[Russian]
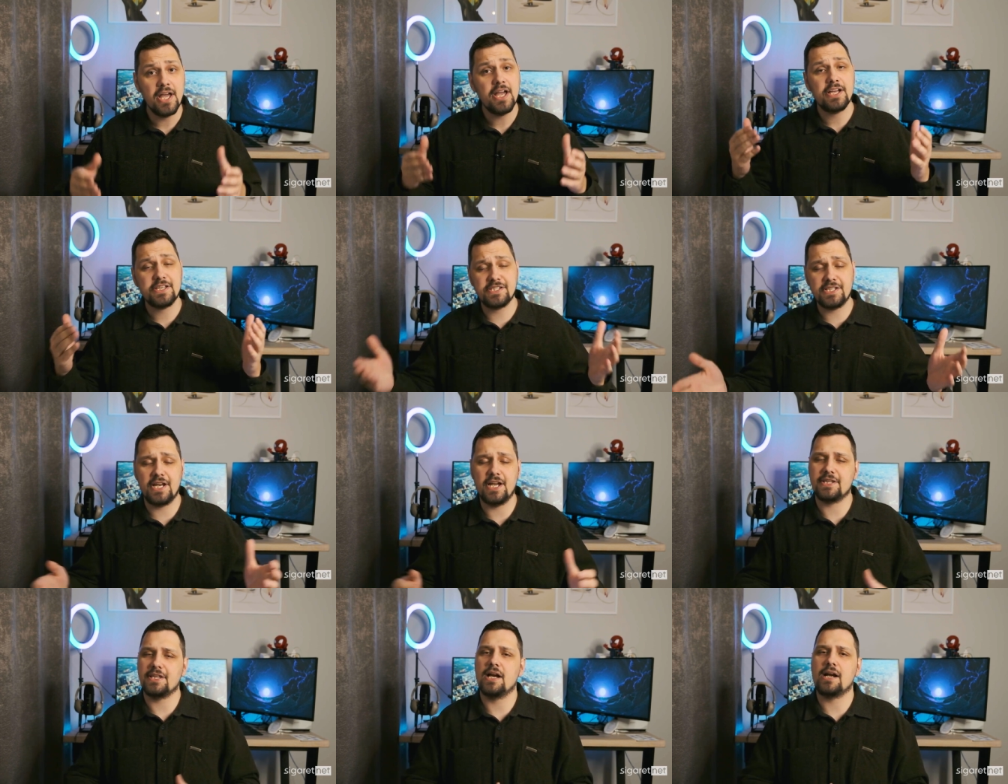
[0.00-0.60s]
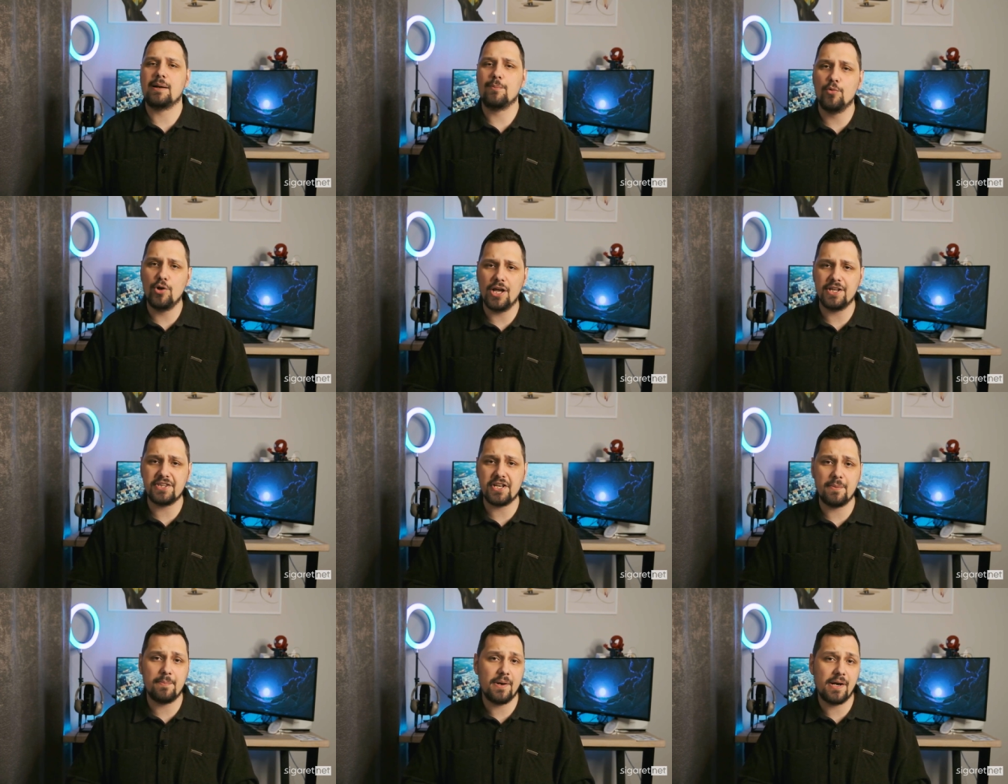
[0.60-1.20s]
Заряд
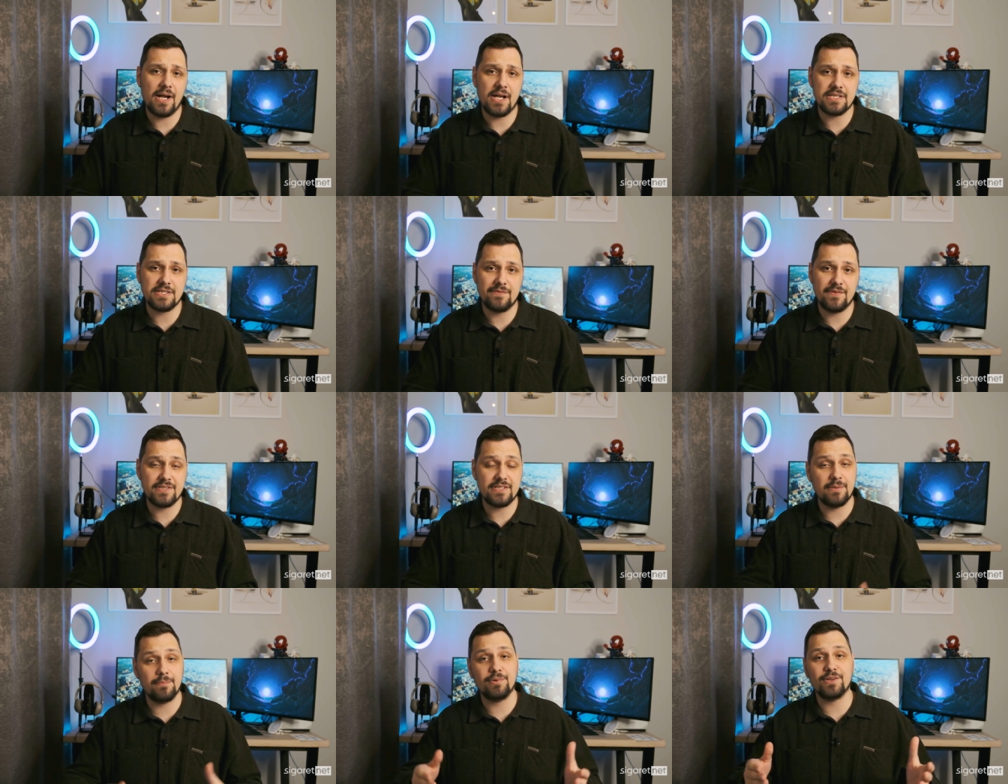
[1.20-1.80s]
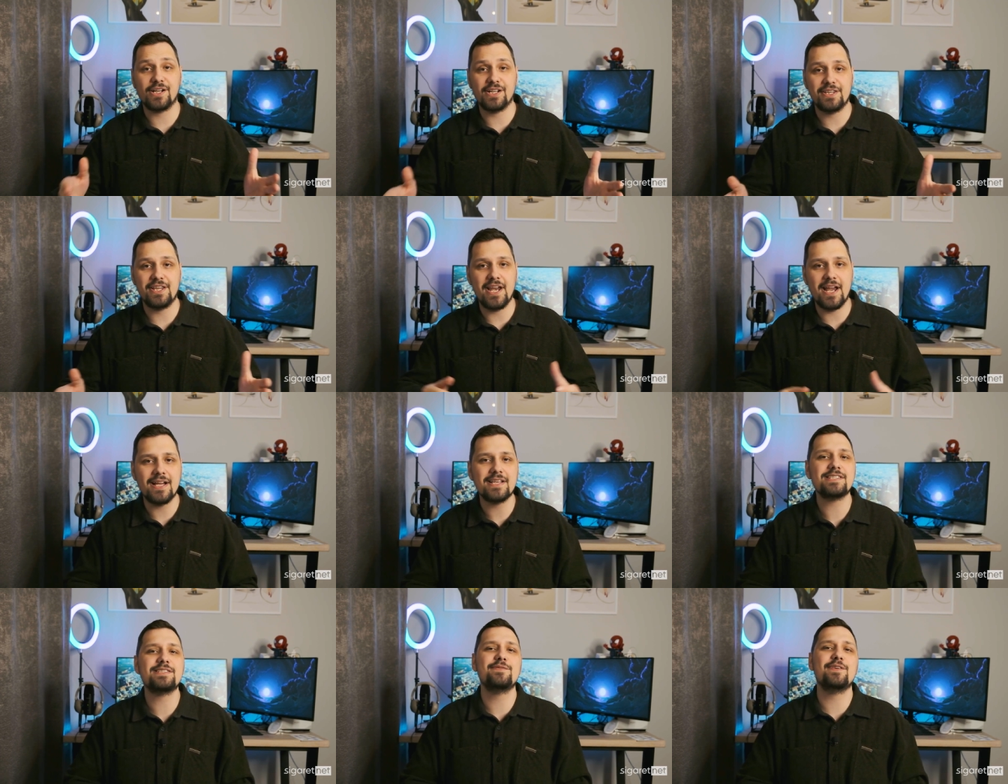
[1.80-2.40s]
аккумулятора показывается
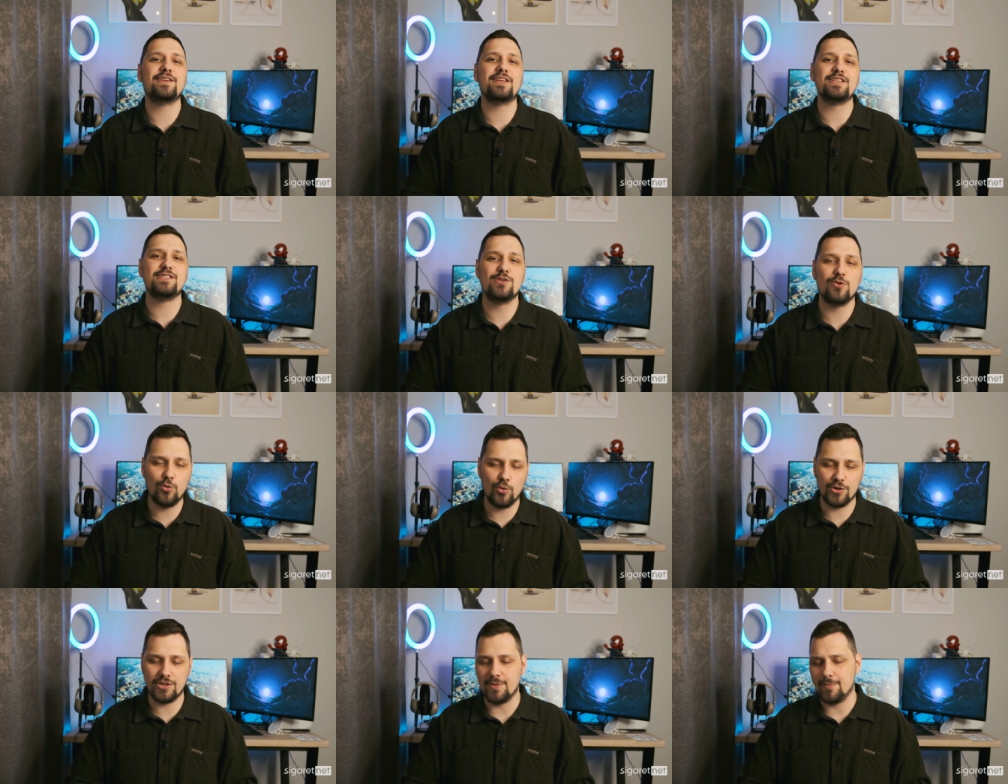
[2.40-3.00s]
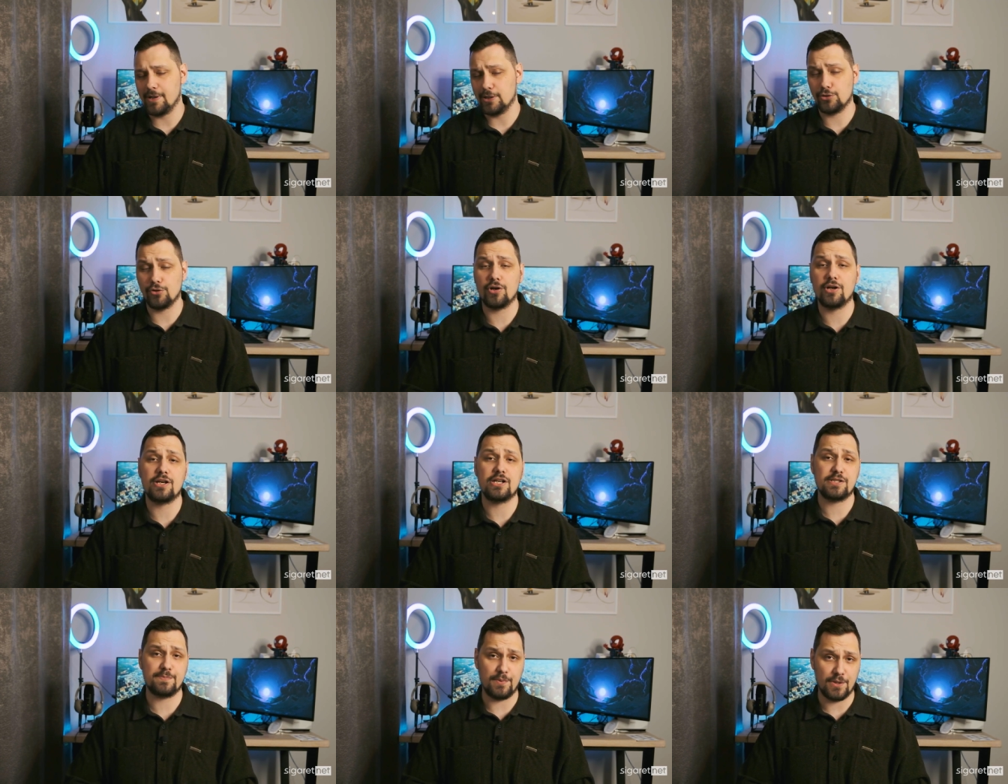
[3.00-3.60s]
благодаря светодиодам, которые
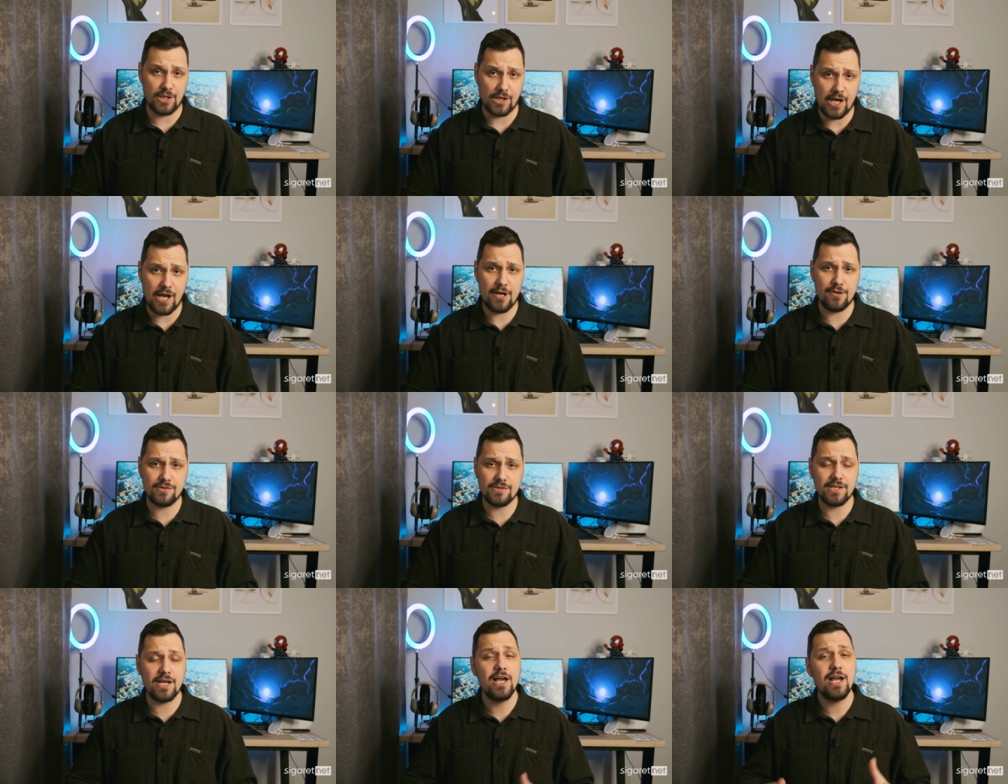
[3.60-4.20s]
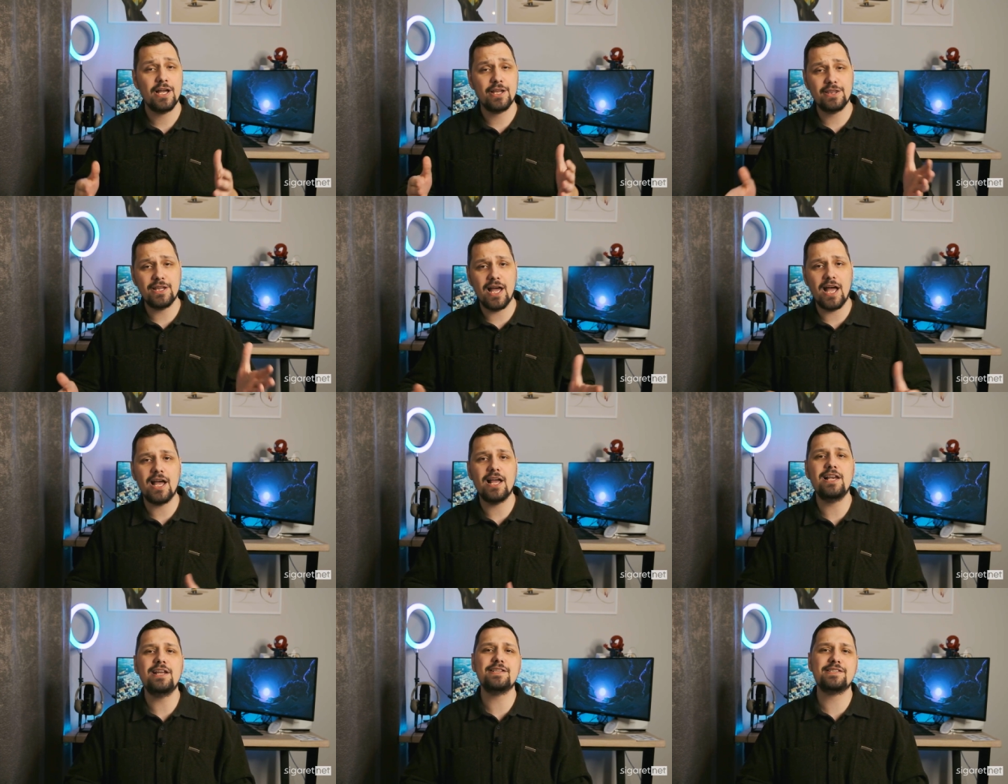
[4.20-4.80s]
располагаются на
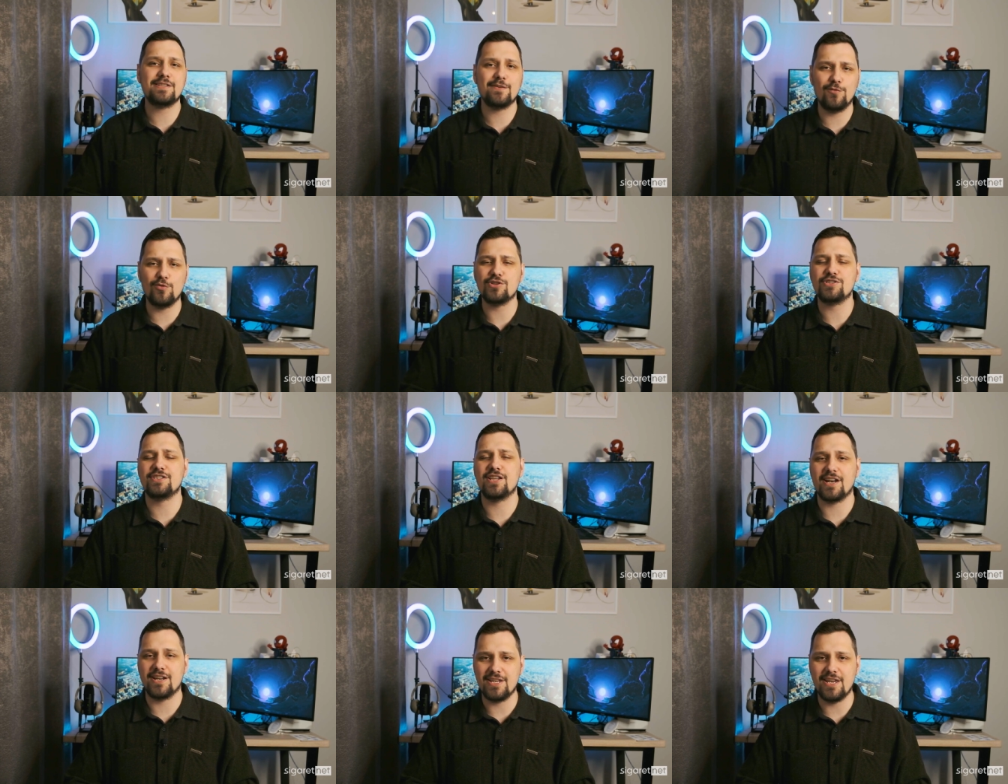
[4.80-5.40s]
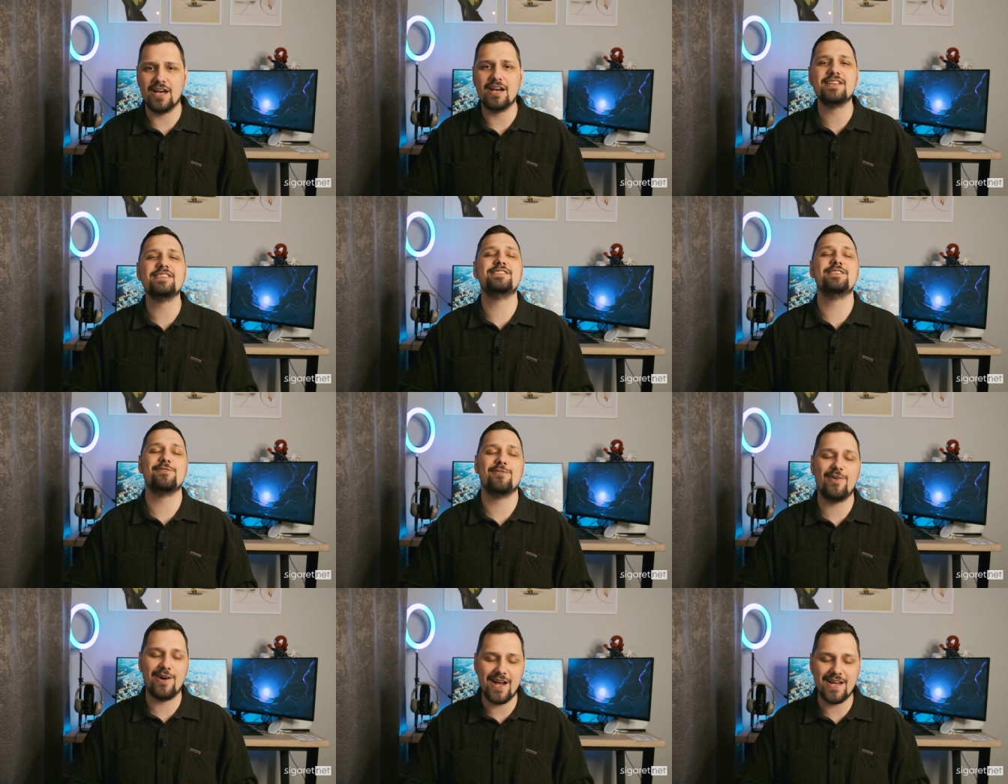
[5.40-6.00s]
лицевой стороне
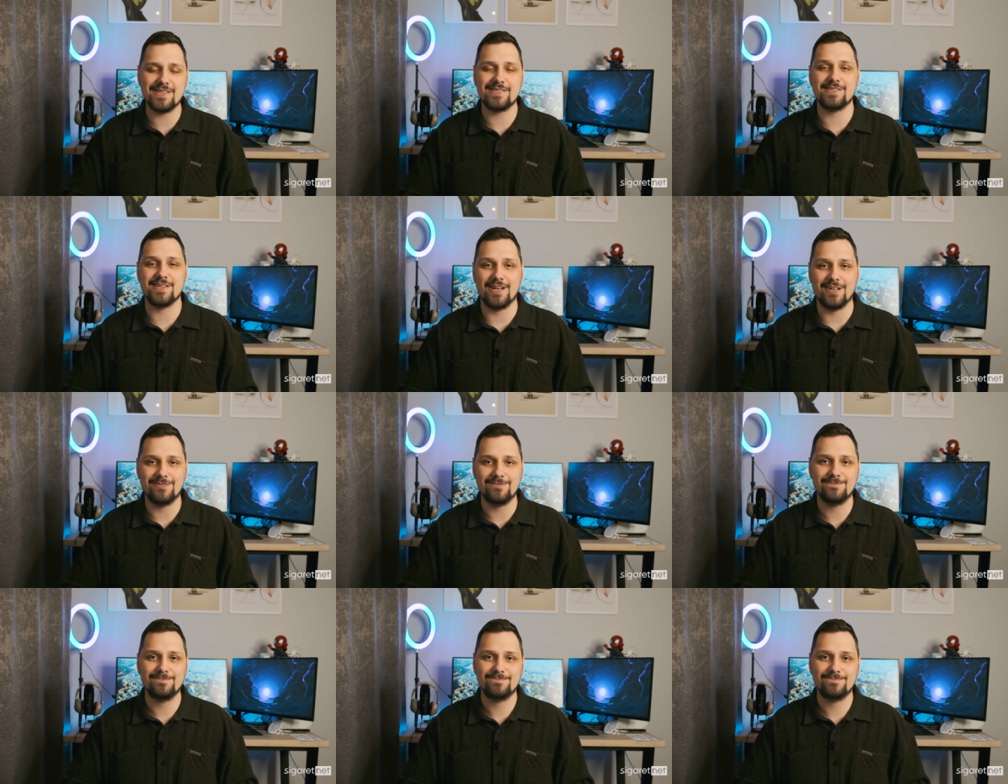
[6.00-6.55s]
девайса.